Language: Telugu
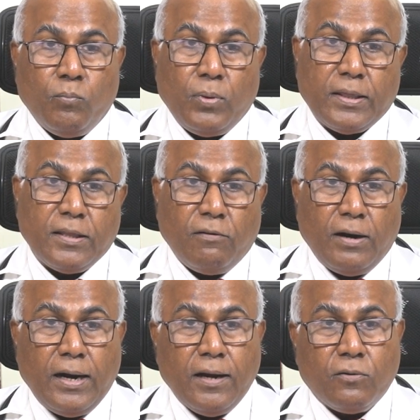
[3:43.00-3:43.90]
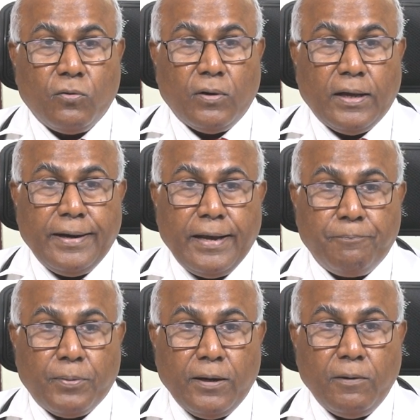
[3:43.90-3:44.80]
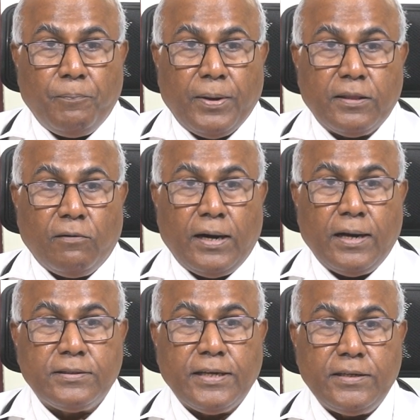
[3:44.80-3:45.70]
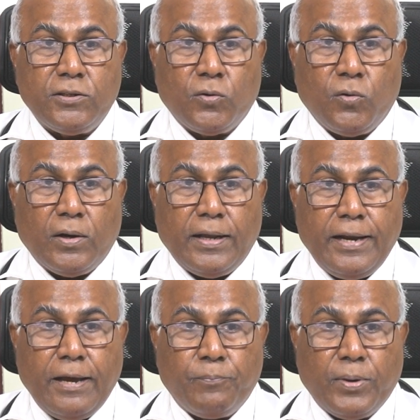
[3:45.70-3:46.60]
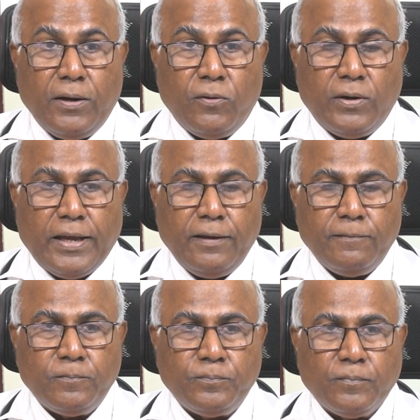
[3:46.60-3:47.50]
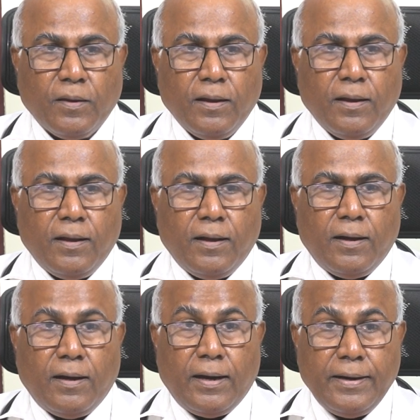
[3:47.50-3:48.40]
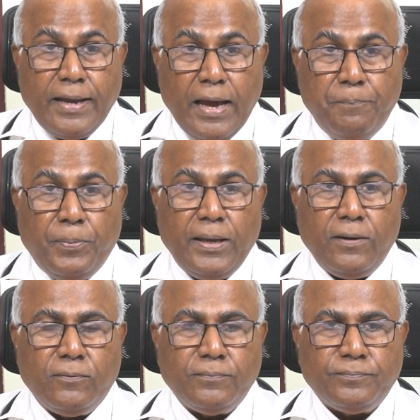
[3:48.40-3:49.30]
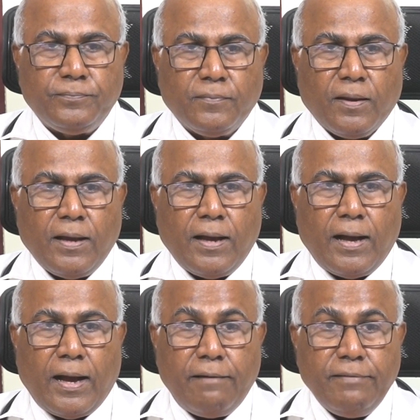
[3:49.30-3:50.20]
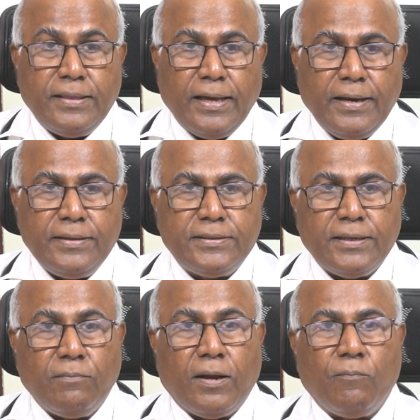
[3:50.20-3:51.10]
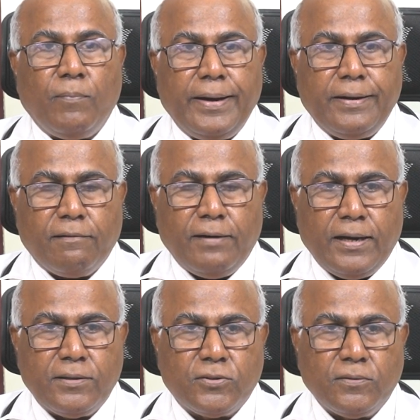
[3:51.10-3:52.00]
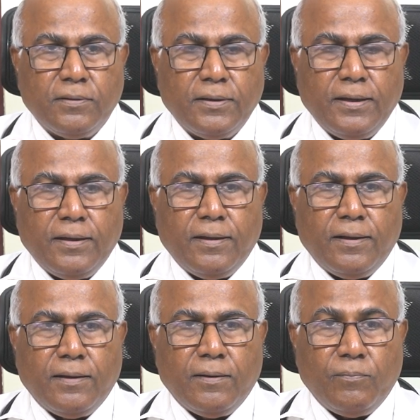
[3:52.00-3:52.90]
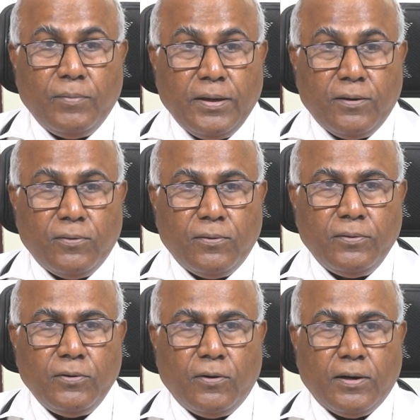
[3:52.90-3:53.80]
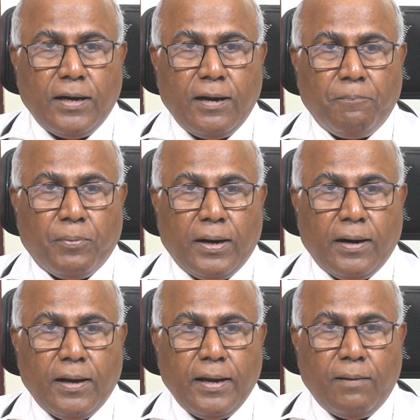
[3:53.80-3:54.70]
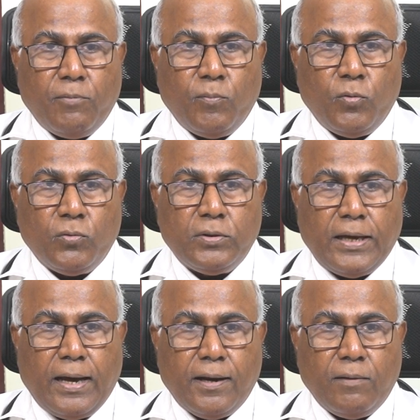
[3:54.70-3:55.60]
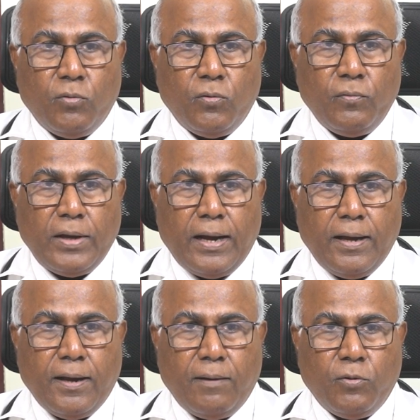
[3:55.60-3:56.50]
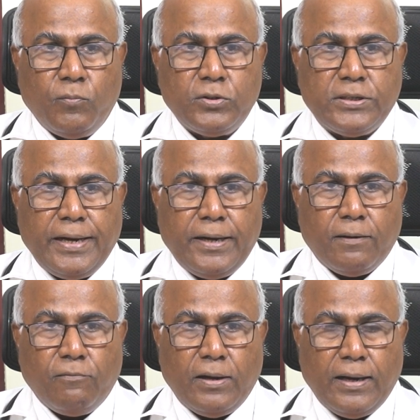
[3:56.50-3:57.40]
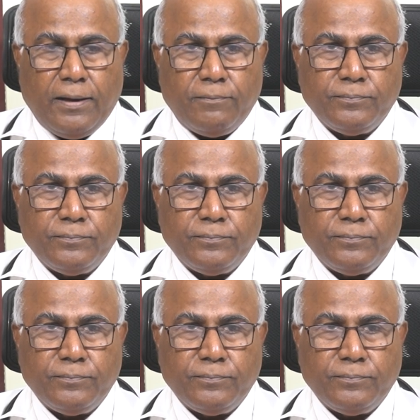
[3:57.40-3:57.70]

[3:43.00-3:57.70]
పెద్దవాళ్ళకు కూడా నాప్కిన్లు పెద్దవాళ్ళ సైజుకు కూడా నాప్కిన్లు ఉంటాయి ఆ నాపీలు అవి ధరించి మనం బయటికి వెళ్ళచ్చు మీరు యోగా ప్రాణాయామము ధ్యానము వ్యాయామము చేయటం వల్ల